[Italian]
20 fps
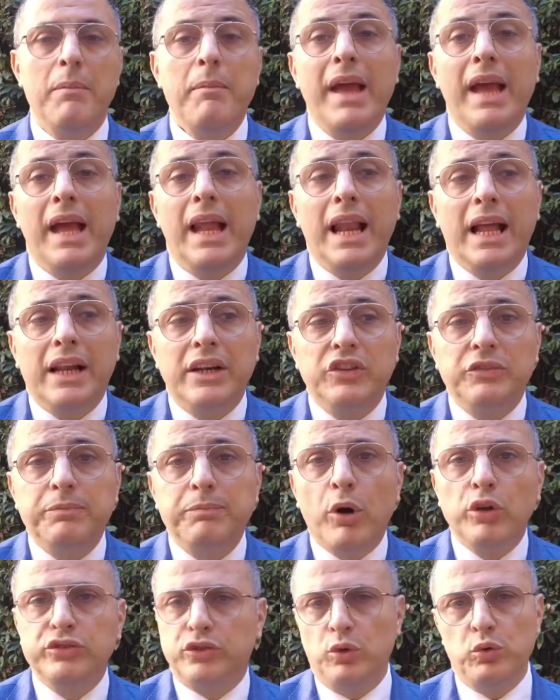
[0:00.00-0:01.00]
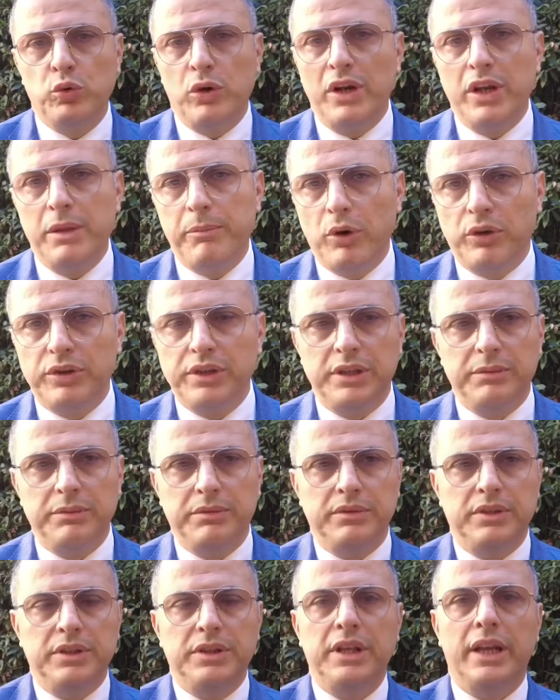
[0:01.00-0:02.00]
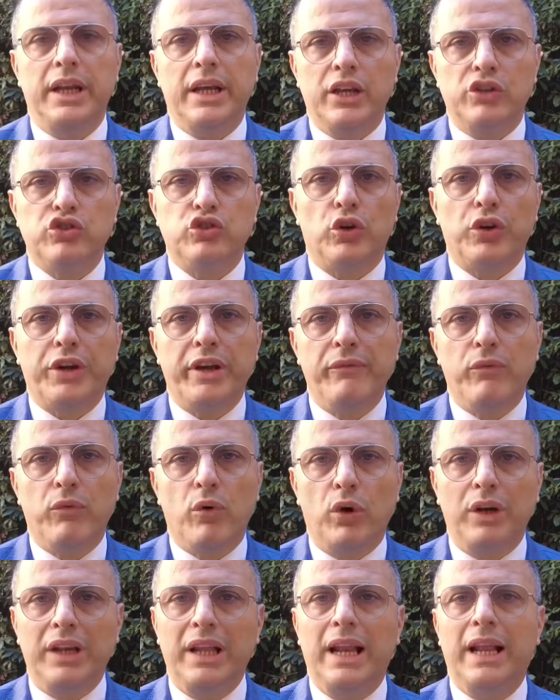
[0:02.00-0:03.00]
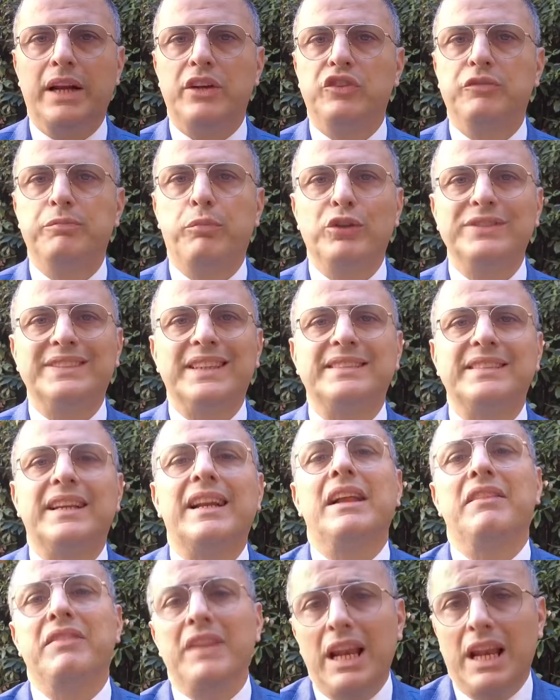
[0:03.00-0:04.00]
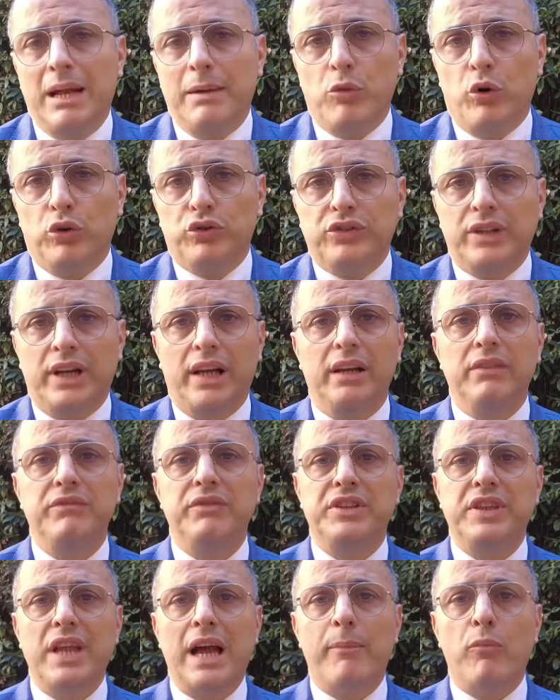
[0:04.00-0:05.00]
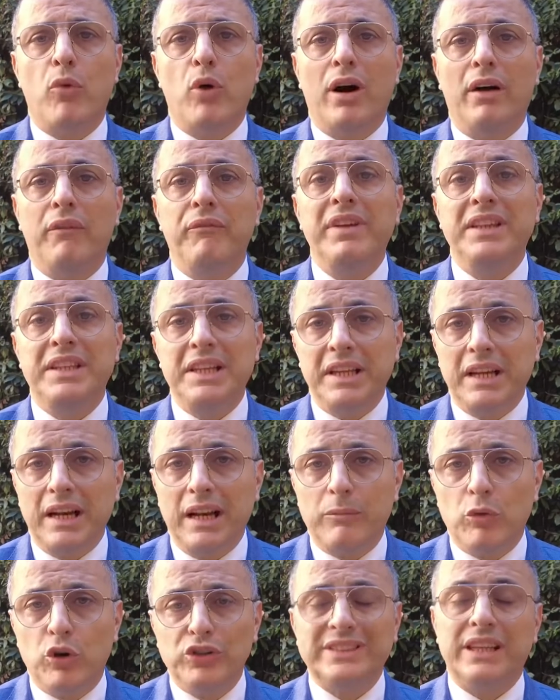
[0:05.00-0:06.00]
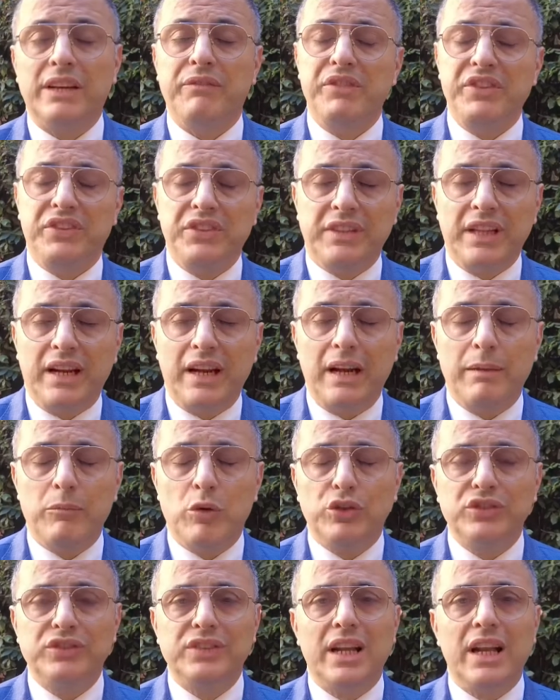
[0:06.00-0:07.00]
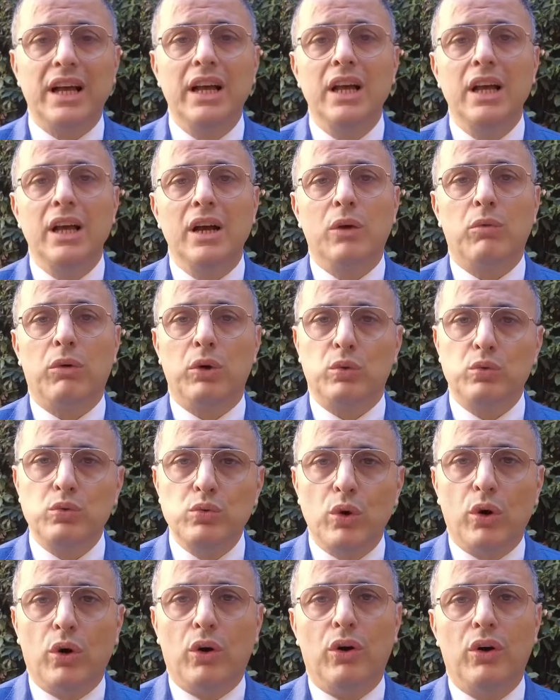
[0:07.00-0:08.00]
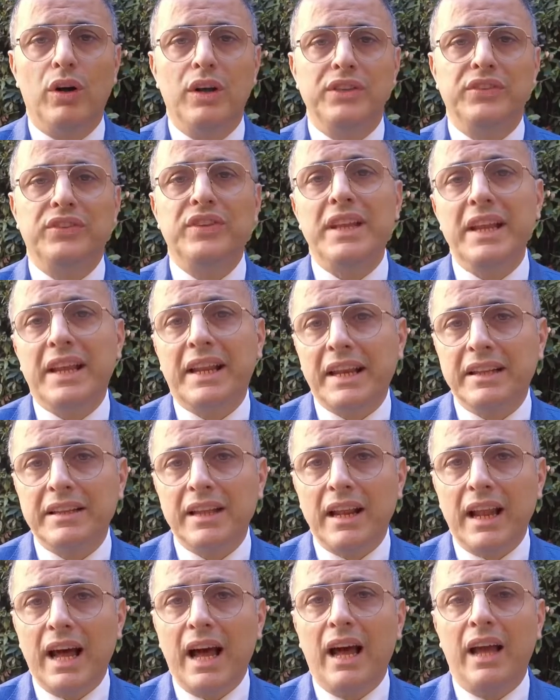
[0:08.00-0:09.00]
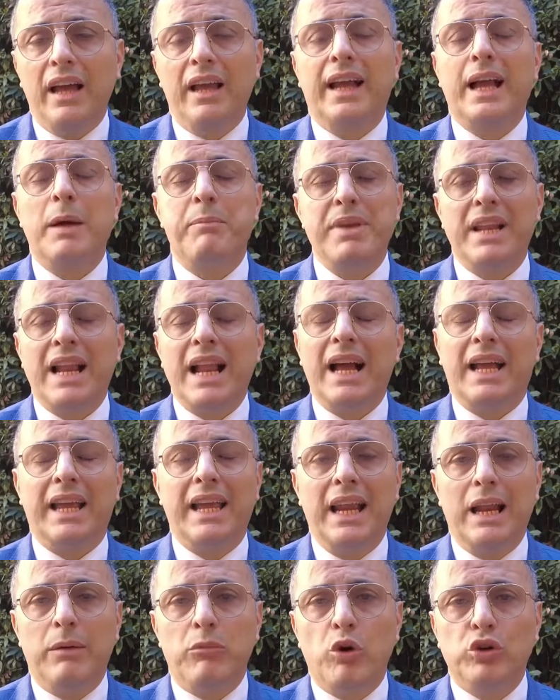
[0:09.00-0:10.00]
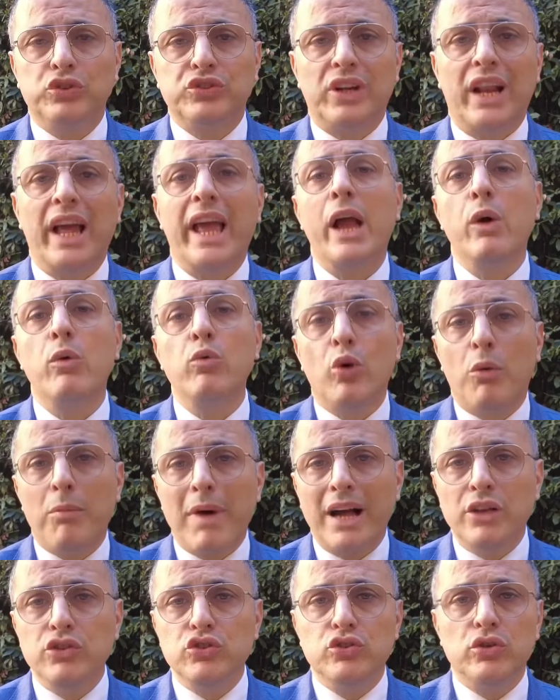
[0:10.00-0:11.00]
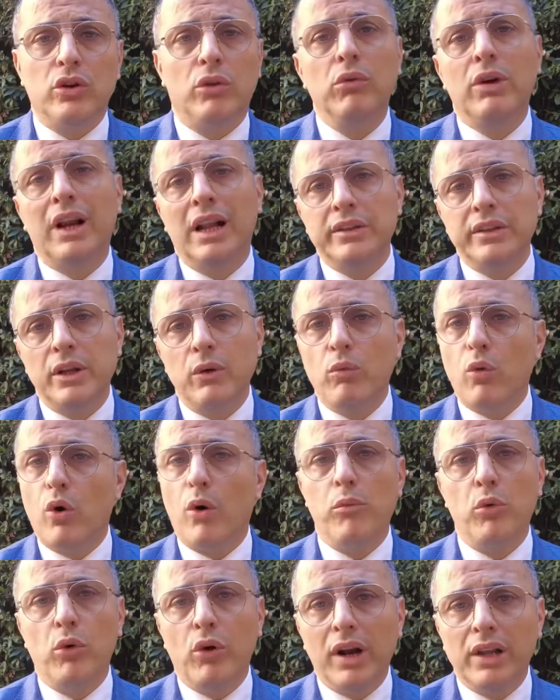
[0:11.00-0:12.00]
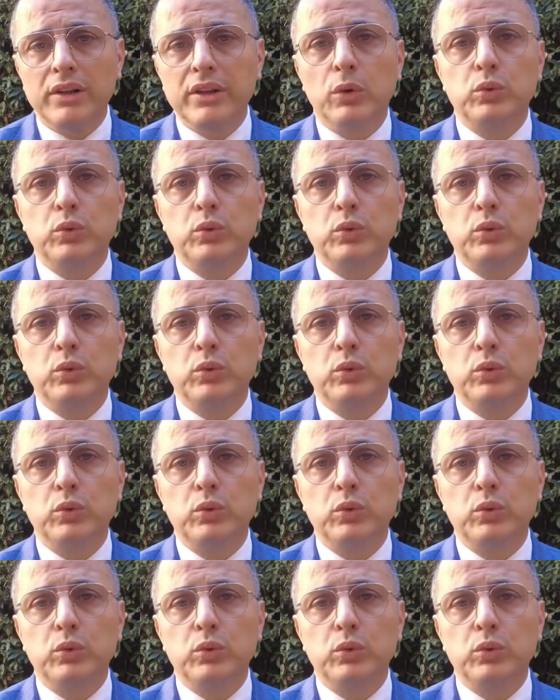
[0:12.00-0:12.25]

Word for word: Beh, la risposta, ognuno è libero di, di, dire ciò che vuole, la risposta sarà nella mostra. Invitiamo a vedere la mostra, a visitare la mostra, qualcuno si ricrederà e capirà che la mostra è un omaggio a un grande uomo, un grande